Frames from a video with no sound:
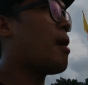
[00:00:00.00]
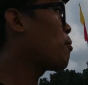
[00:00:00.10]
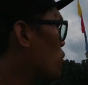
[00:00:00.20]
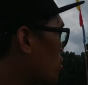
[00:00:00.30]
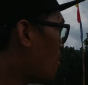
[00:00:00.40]

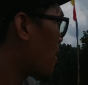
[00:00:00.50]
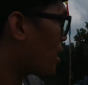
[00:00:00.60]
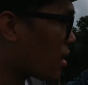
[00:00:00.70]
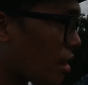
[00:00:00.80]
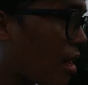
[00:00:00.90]
tapos sa
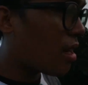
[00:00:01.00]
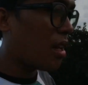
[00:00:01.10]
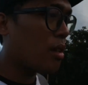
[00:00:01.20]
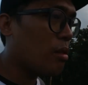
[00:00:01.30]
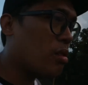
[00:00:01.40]
may gitna
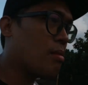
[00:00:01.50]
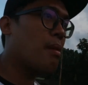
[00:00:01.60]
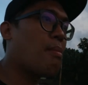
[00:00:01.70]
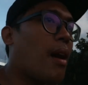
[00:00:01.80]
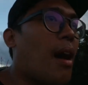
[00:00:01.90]
rin doon
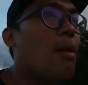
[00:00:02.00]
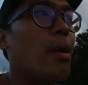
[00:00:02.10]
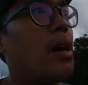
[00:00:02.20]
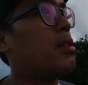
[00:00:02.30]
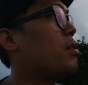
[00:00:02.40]
sa may
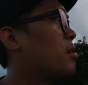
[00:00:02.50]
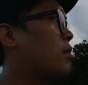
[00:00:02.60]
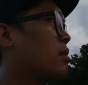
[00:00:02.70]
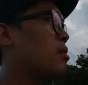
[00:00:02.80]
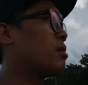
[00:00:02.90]
bakawan
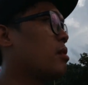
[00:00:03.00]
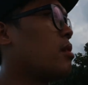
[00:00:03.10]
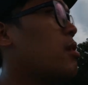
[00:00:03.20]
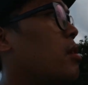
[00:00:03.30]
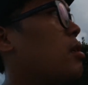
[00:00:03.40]

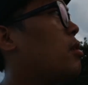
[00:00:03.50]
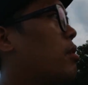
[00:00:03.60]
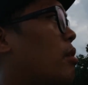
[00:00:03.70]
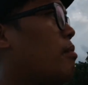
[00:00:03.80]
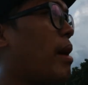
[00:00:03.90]

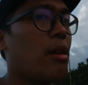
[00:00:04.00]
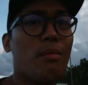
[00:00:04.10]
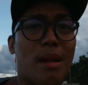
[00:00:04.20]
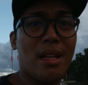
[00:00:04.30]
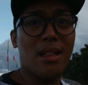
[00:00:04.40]
no,
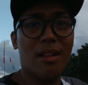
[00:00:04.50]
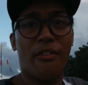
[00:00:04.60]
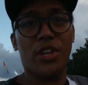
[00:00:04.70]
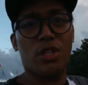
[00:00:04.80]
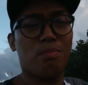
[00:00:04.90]
meron maliit
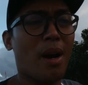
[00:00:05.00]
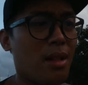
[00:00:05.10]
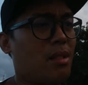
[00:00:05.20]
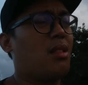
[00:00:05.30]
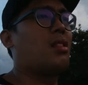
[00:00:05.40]
na fish
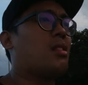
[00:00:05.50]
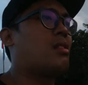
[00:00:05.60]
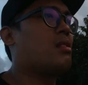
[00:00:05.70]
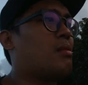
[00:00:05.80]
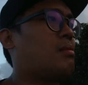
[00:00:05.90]
pond
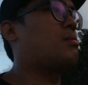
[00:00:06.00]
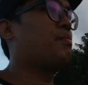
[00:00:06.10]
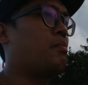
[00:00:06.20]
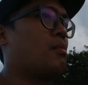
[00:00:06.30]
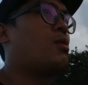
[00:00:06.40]

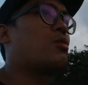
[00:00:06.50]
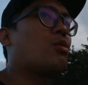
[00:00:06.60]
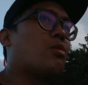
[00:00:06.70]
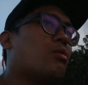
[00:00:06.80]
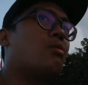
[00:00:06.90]

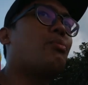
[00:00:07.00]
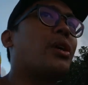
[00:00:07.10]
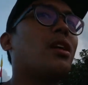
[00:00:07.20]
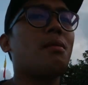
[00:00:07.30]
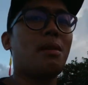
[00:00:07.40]
So,
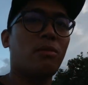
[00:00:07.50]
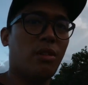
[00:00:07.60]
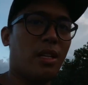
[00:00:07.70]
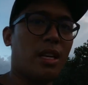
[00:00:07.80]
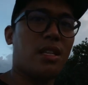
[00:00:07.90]
pwede ka
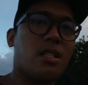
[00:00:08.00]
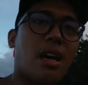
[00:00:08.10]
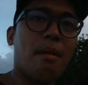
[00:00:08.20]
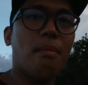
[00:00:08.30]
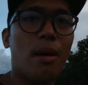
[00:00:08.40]
manghuli ng
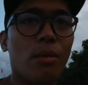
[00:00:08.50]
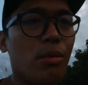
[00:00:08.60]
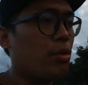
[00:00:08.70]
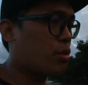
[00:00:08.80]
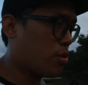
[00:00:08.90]
isda,
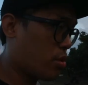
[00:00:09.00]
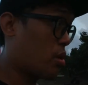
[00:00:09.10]
bangus.